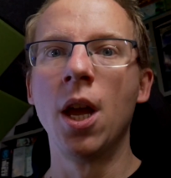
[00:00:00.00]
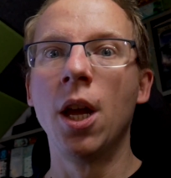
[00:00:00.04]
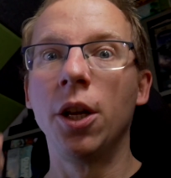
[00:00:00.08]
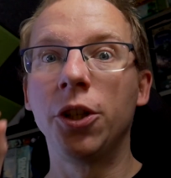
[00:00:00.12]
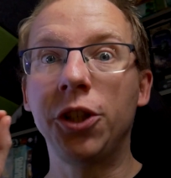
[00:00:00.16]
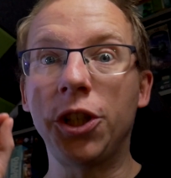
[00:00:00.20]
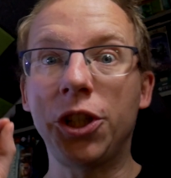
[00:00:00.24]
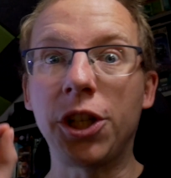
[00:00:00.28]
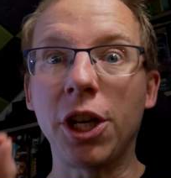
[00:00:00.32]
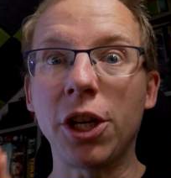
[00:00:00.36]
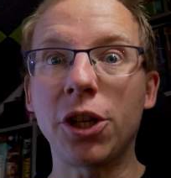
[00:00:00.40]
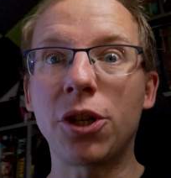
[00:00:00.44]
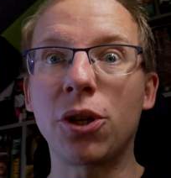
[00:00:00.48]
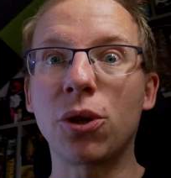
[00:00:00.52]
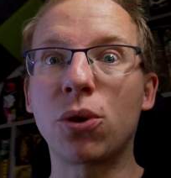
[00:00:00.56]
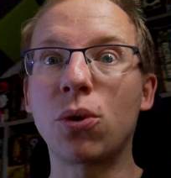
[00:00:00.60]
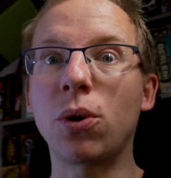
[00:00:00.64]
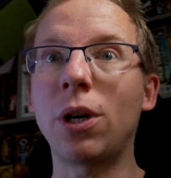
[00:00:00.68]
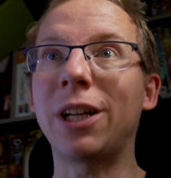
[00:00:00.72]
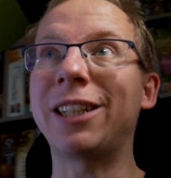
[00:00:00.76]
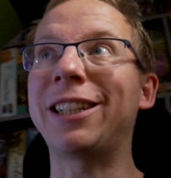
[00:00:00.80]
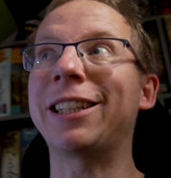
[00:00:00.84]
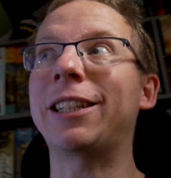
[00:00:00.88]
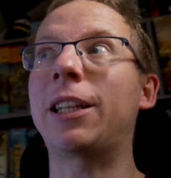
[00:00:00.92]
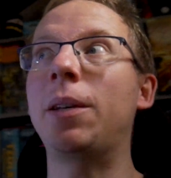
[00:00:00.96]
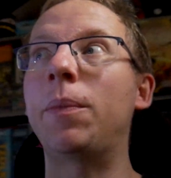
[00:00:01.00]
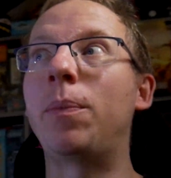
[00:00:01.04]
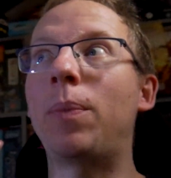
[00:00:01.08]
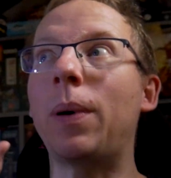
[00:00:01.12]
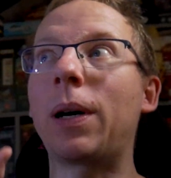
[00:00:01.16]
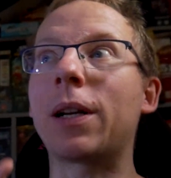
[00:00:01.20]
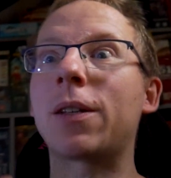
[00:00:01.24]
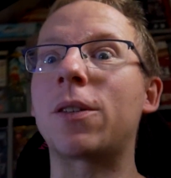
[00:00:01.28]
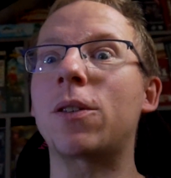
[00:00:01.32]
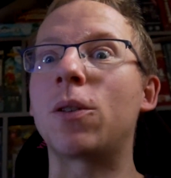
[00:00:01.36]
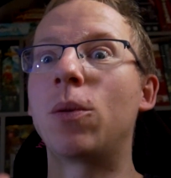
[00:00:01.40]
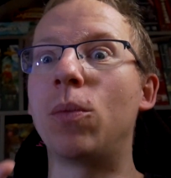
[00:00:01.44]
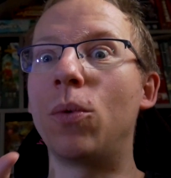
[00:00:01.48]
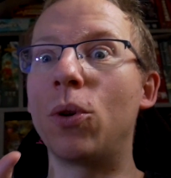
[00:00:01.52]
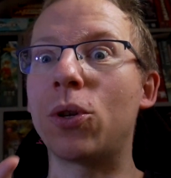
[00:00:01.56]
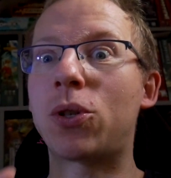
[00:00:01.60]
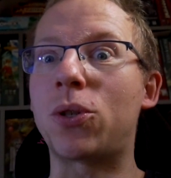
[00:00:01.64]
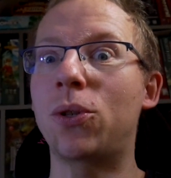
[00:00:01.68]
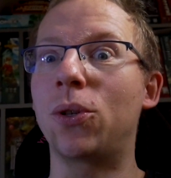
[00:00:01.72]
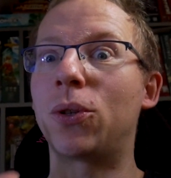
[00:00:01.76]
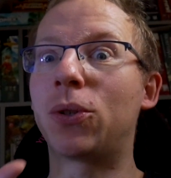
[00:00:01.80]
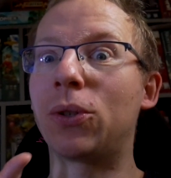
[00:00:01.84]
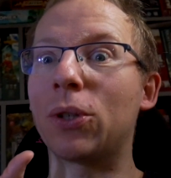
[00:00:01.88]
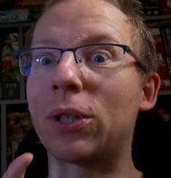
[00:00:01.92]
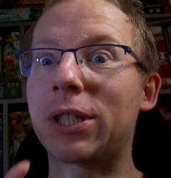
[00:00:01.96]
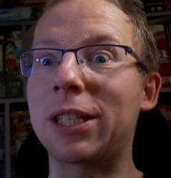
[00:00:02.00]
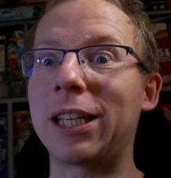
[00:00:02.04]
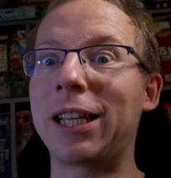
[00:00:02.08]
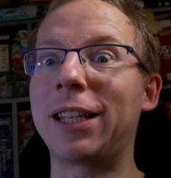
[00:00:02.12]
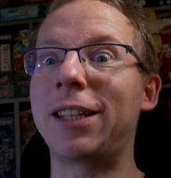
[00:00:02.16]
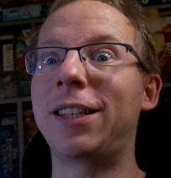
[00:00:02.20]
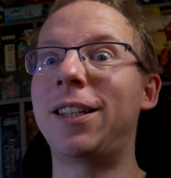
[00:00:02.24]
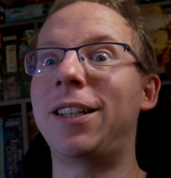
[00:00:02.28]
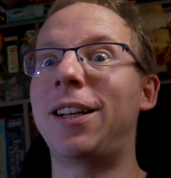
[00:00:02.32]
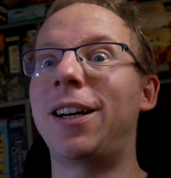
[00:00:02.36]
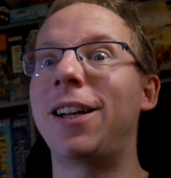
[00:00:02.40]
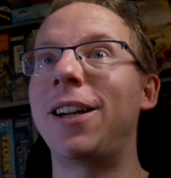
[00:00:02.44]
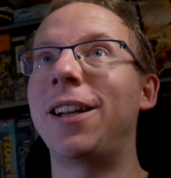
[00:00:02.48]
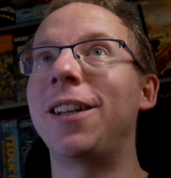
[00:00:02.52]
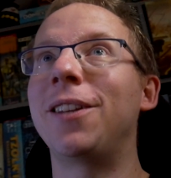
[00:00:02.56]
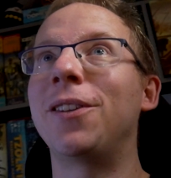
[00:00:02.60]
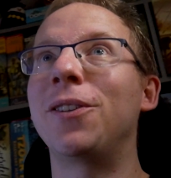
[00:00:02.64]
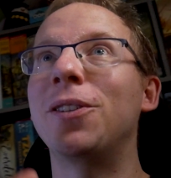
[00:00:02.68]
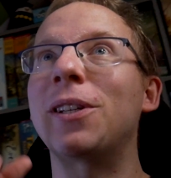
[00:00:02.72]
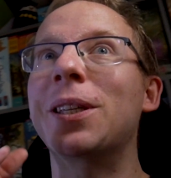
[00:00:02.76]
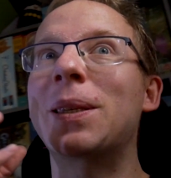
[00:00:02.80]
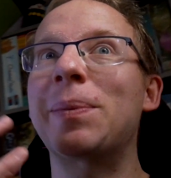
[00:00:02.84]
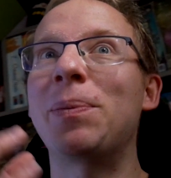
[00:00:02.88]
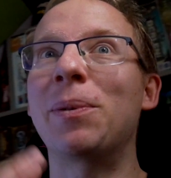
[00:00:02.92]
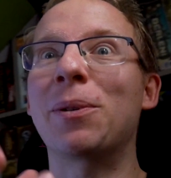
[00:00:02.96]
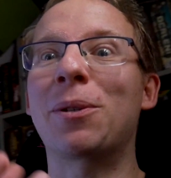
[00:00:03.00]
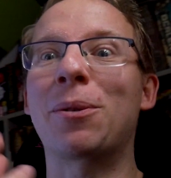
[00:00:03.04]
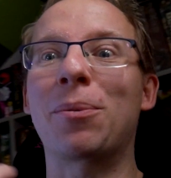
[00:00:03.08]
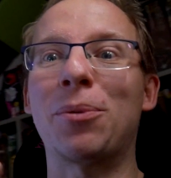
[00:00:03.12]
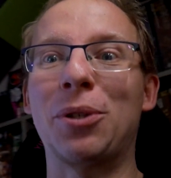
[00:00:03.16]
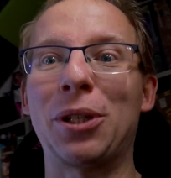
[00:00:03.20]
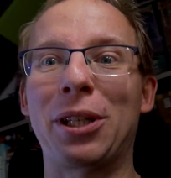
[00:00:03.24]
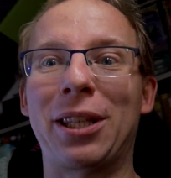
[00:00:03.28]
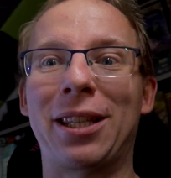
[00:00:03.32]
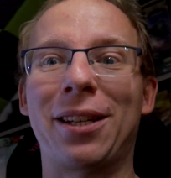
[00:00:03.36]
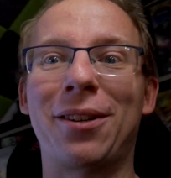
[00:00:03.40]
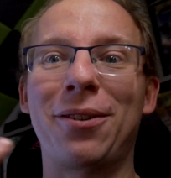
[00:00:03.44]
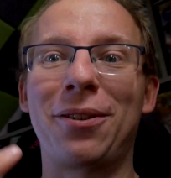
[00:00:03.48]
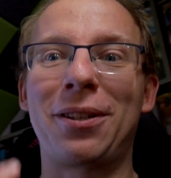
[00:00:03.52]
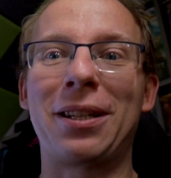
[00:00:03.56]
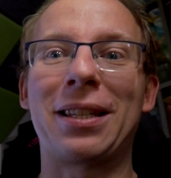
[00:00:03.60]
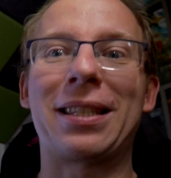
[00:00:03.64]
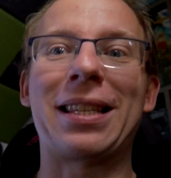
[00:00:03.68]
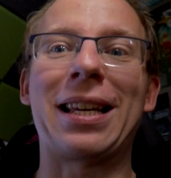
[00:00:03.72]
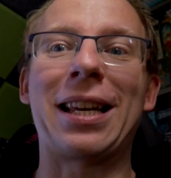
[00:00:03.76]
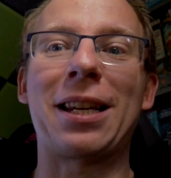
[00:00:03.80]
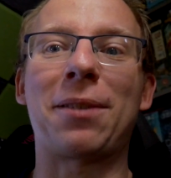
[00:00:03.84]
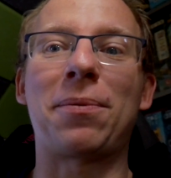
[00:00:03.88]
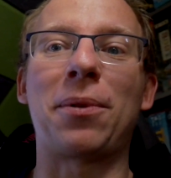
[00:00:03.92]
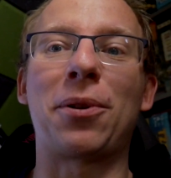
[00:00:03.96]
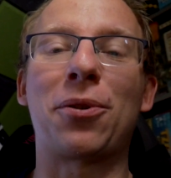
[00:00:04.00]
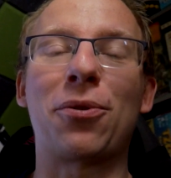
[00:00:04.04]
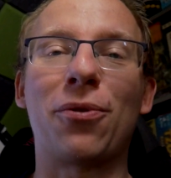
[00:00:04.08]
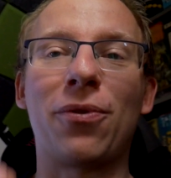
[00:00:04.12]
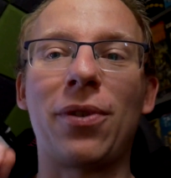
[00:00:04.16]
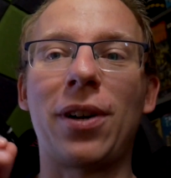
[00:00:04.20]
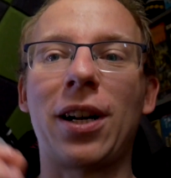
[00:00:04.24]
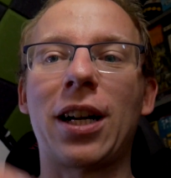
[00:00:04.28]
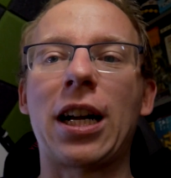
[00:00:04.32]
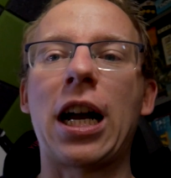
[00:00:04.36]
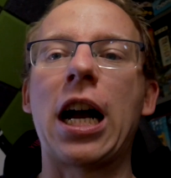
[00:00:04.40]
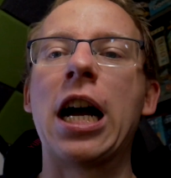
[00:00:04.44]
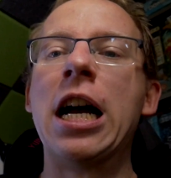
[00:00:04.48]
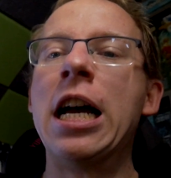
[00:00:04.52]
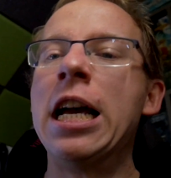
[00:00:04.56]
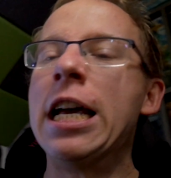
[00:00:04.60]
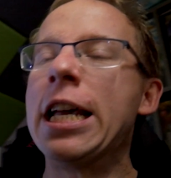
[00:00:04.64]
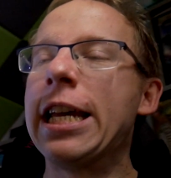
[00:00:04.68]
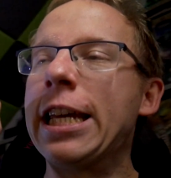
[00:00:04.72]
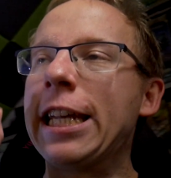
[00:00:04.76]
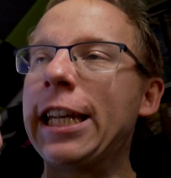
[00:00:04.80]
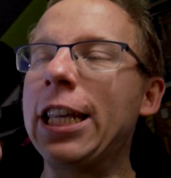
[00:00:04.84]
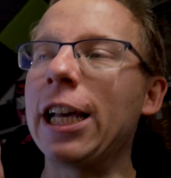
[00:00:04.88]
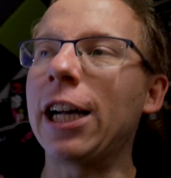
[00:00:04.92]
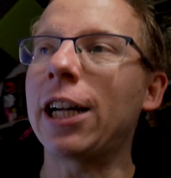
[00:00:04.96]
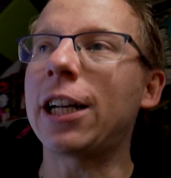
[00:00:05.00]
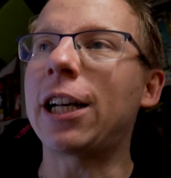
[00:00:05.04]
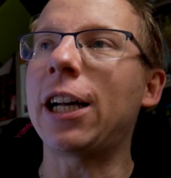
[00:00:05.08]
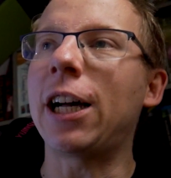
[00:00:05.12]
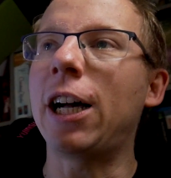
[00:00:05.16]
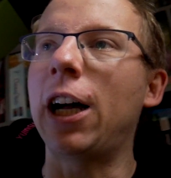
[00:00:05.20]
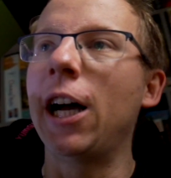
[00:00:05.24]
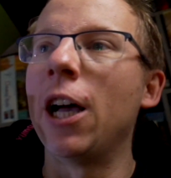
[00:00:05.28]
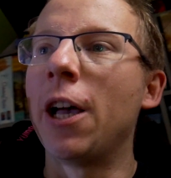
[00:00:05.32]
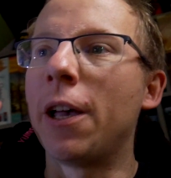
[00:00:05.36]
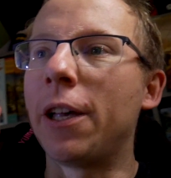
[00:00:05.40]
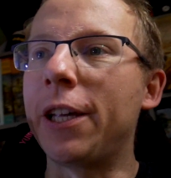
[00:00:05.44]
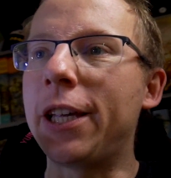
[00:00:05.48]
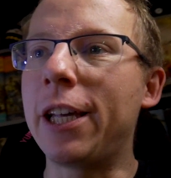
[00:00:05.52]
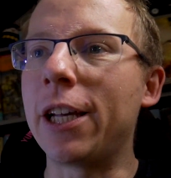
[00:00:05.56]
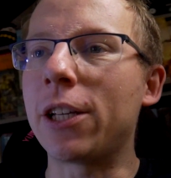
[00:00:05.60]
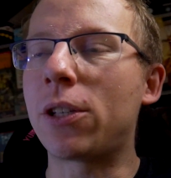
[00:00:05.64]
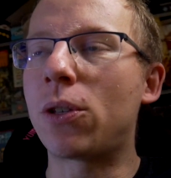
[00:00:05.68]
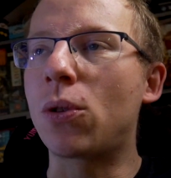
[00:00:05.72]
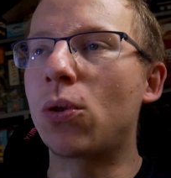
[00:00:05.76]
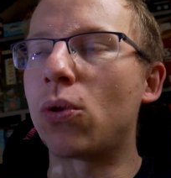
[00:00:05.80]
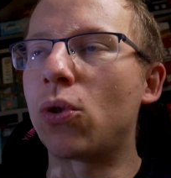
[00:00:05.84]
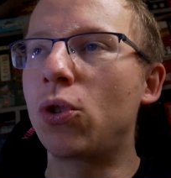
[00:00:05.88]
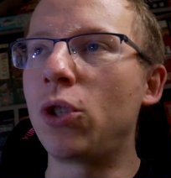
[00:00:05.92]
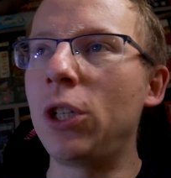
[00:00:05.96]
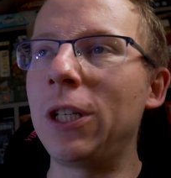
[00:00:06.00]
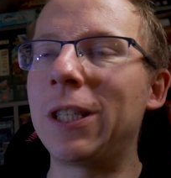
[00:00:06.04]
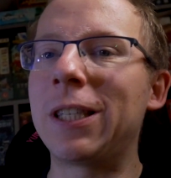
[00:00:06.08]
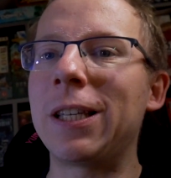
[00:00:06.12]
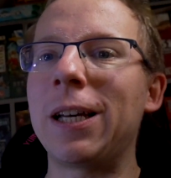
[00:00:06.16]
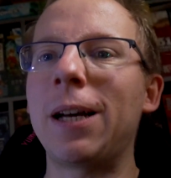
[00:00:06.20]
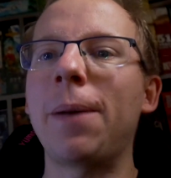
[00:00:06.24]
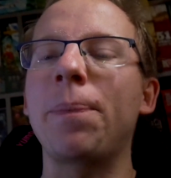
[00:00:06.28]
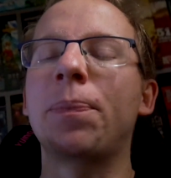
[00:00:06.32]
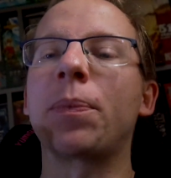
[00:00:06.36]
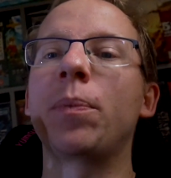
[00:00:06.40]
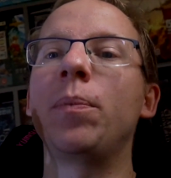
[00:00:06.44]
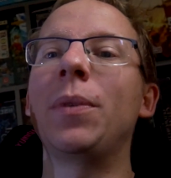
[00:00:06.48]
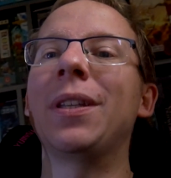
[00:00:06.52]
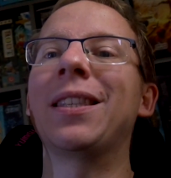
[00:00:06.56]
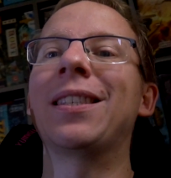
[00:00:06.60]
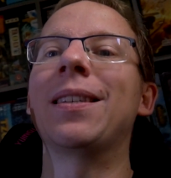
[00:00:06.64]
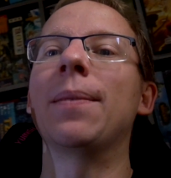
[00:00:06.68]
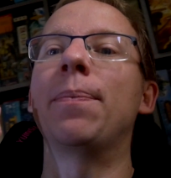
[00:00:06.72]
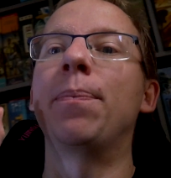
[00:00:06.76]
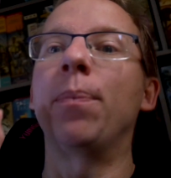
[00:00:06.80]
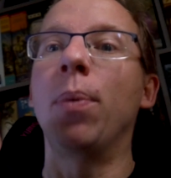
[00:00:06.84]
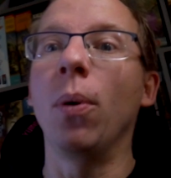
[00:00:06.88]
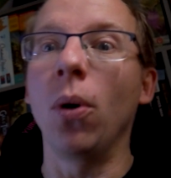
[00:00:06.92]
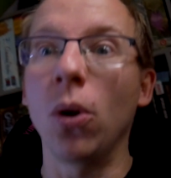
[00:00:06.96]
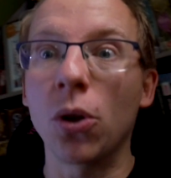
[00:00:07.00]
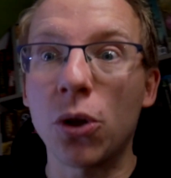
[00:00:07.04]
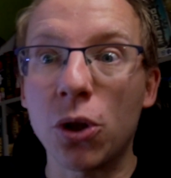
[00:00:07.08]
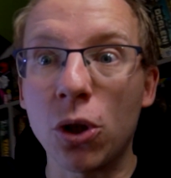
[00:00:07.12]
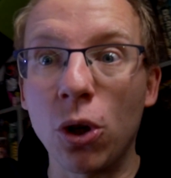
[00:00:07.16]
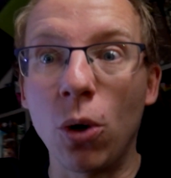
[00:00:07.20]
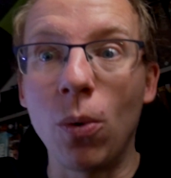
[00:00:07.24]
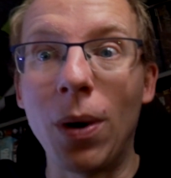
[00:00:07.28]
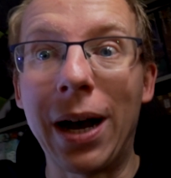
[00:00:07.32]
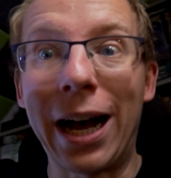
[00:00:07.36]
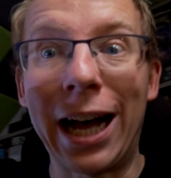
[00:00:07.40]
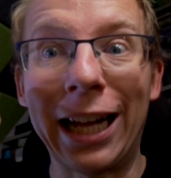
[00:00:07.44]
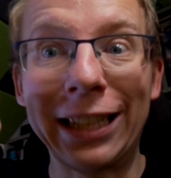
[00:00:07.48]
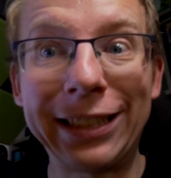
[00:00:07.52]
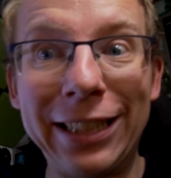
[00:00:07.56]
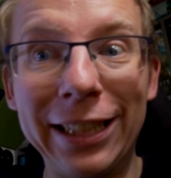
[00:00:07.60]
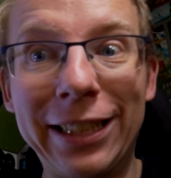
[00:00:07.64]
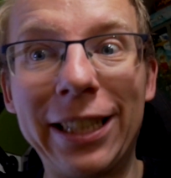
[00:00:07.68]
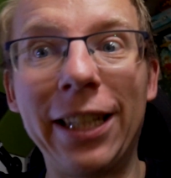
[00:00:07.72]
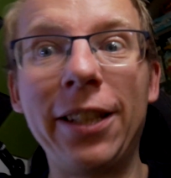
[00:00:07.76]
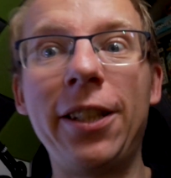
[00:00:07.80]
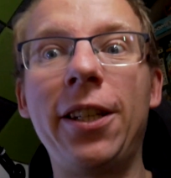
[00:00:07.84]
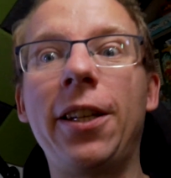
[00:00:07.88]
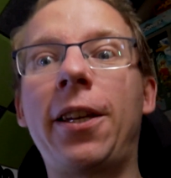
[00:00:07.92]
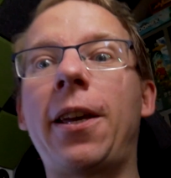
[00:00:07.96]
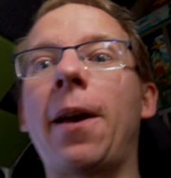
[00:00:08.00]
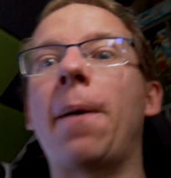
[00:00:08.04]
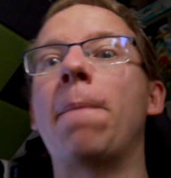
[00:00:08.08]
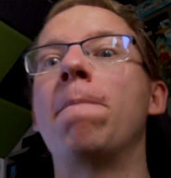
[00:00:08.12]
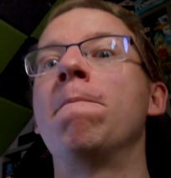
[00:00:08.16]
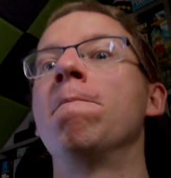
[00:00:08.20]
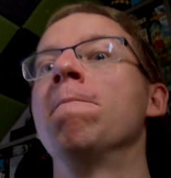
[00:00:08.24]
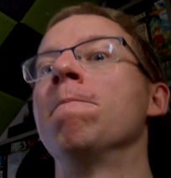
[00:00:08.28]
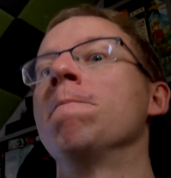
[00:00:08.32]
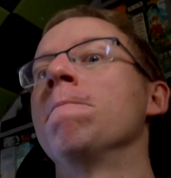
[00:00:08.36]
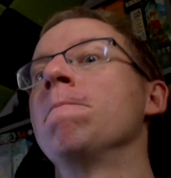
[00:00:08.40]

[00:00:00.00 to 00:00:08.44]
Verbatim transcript: Dzisiejszy suchar taki bardzo mocno dosadny, ale no nie sposób się z tego nie zaśmiać. Uwaga, jaka jest różnica między Polską a Titanikiem?